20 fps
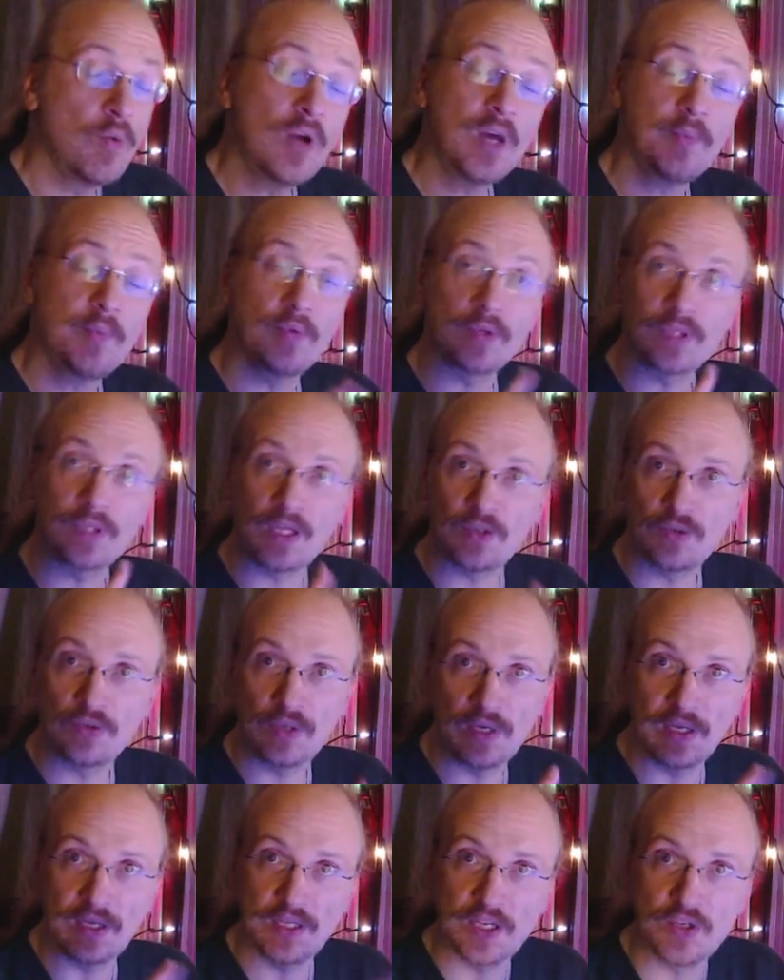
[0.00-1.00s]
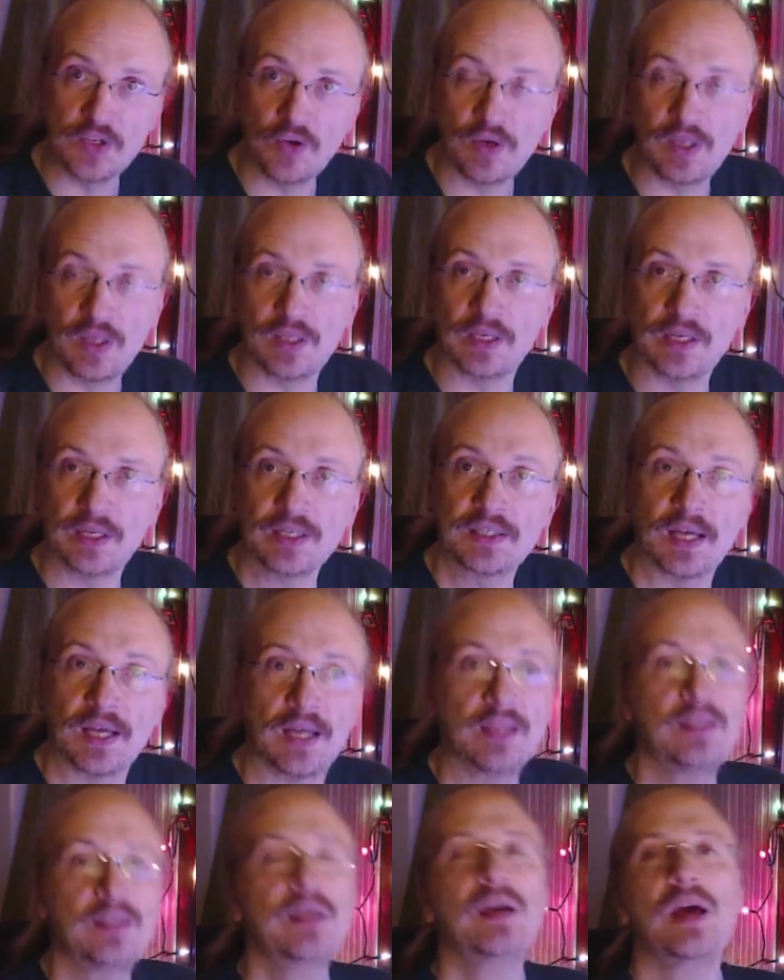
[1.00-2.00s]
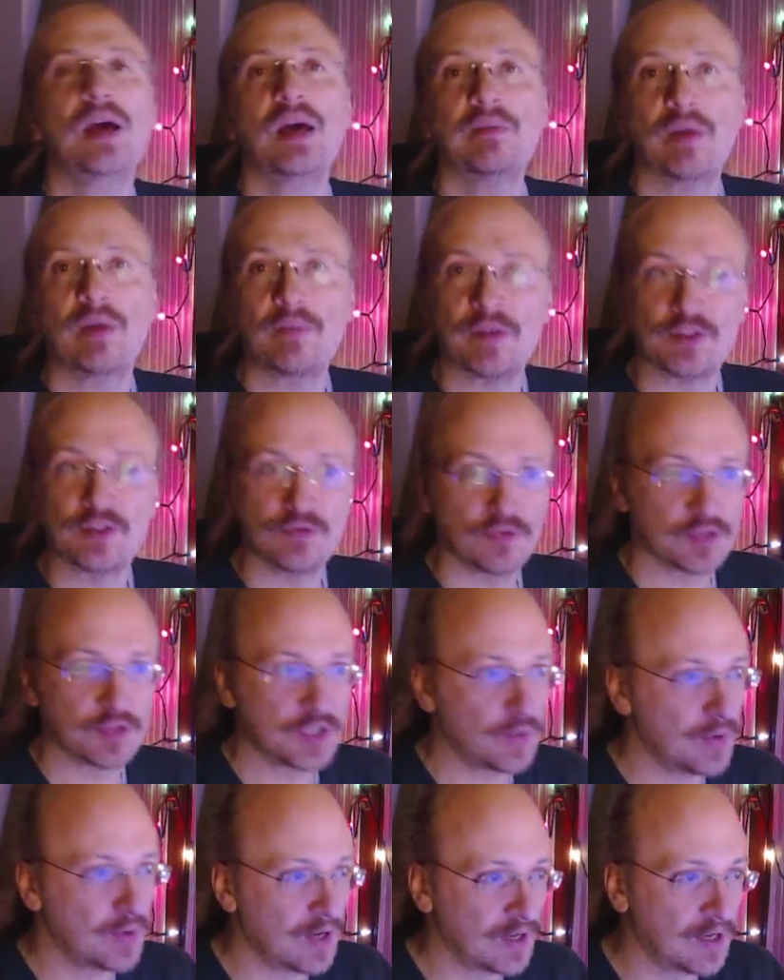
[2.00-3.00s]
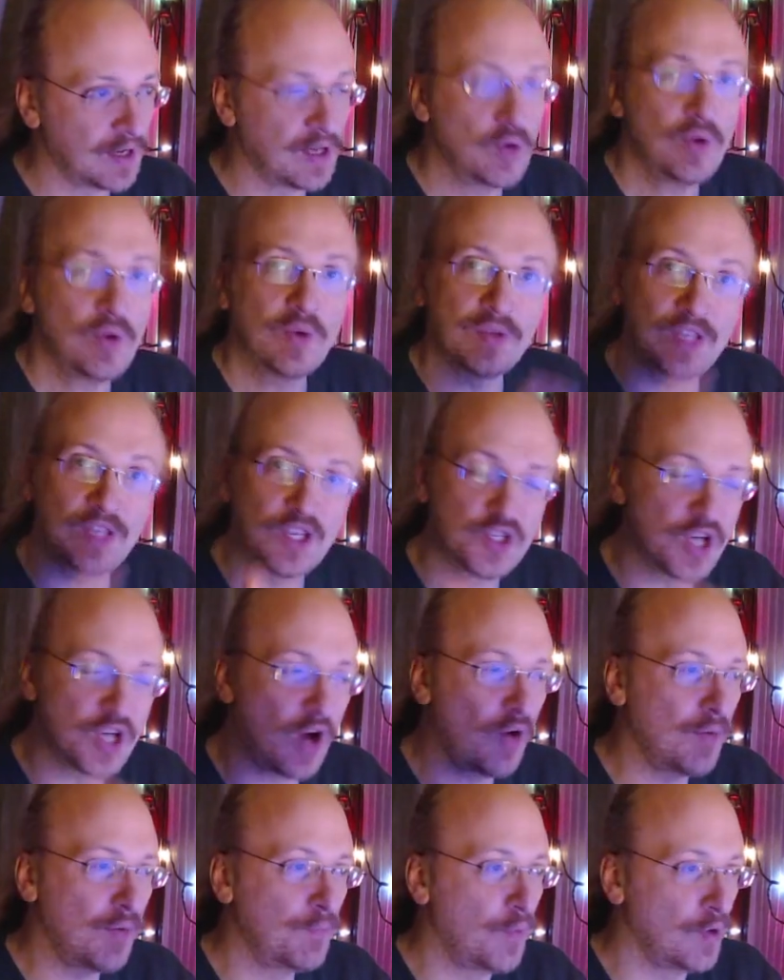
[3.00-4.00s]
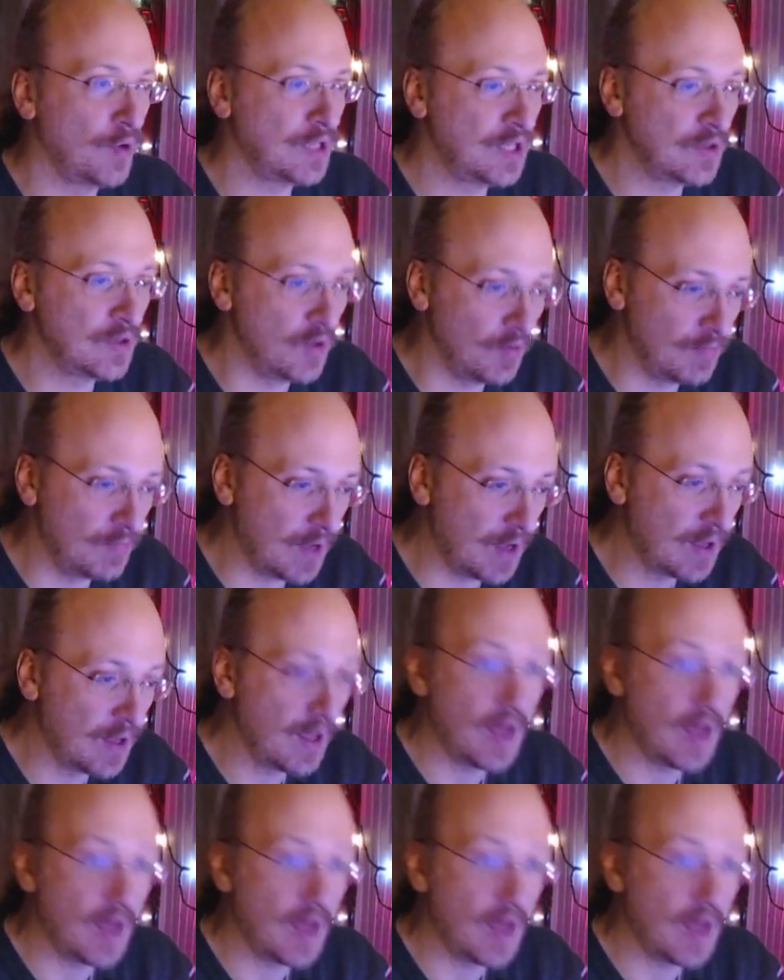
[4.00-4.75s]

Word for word: ha portato delle di giochi interessanti e mi è piaciuto seguire anche lui, quindi ciao Paul di Gomma.